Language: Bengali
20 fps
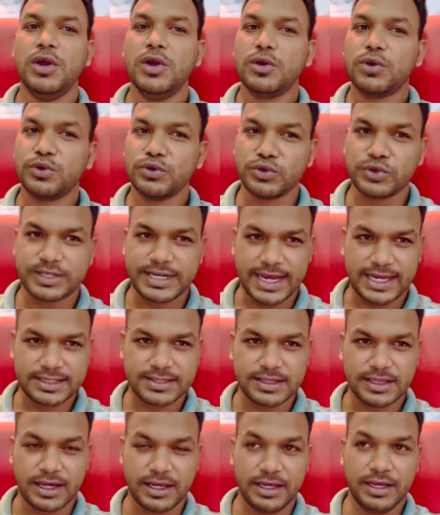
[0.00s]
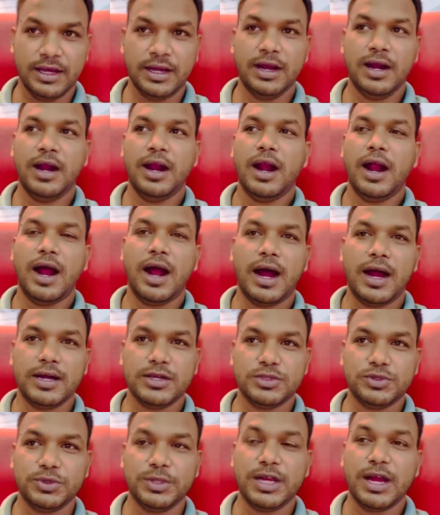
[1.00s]
কোনো ট্যাক্স নাই আর
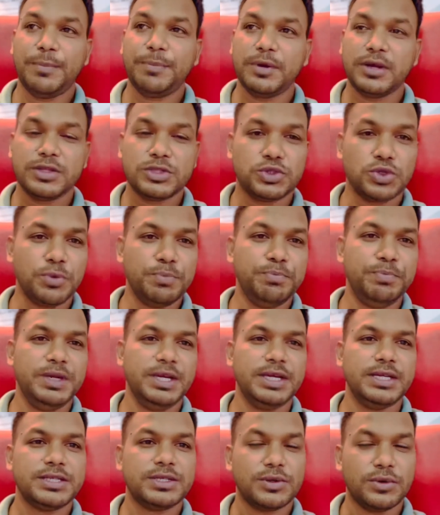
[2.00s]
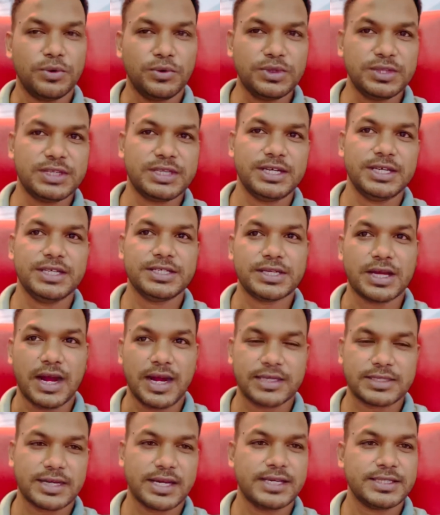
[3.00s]
যদি আপনারা চব্বিশ উনত্রিশ
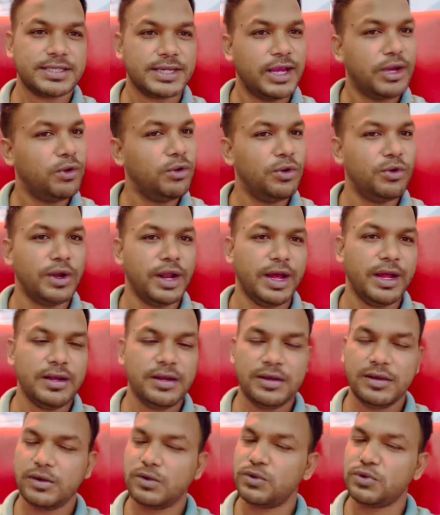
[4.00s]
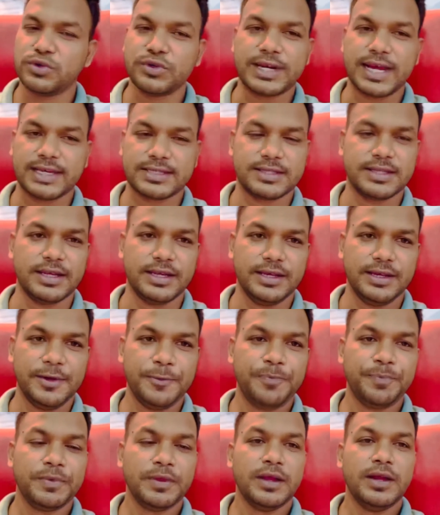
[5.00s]
আঠাশ এগুলো নেন কোনো ট্যাক্স নাই
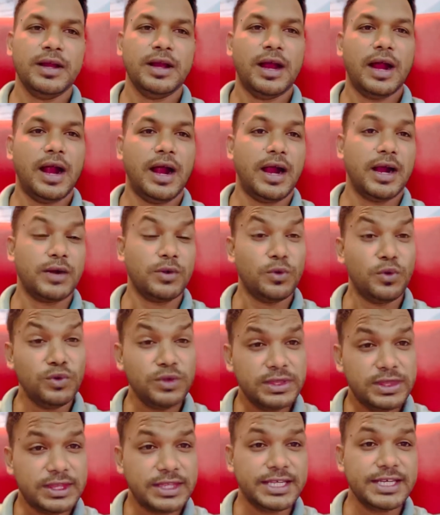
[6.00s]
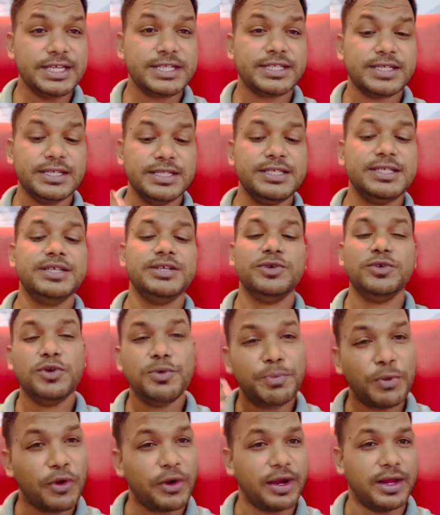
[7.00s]
আর উনত্রিশ ইঞ্চির
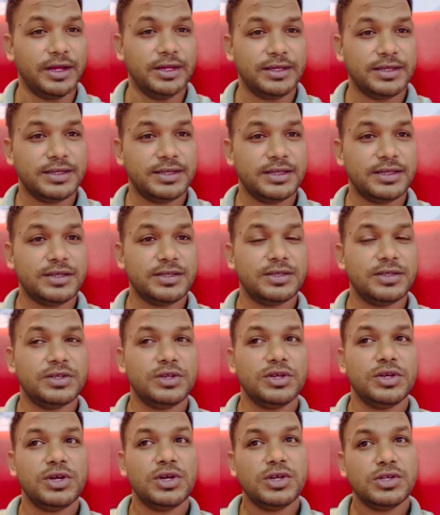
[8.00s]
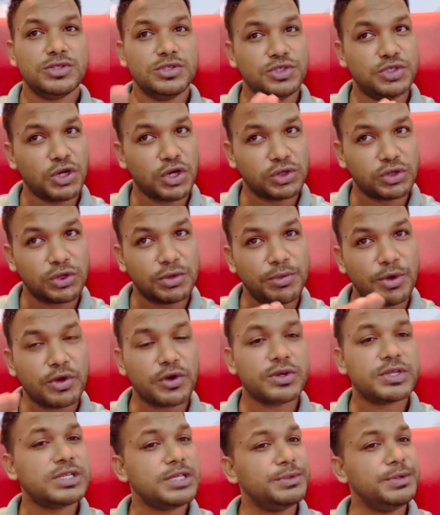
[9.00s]
উপরে যত বড়
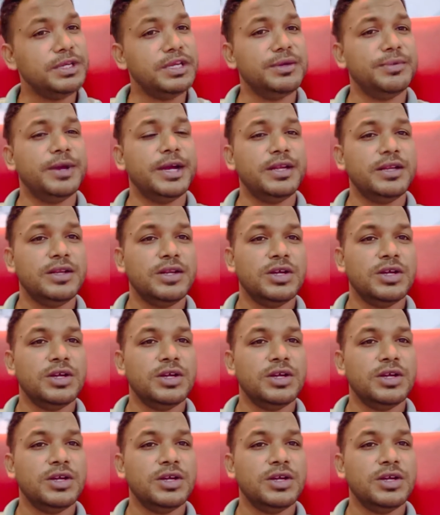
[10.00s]
টিভি নেবেন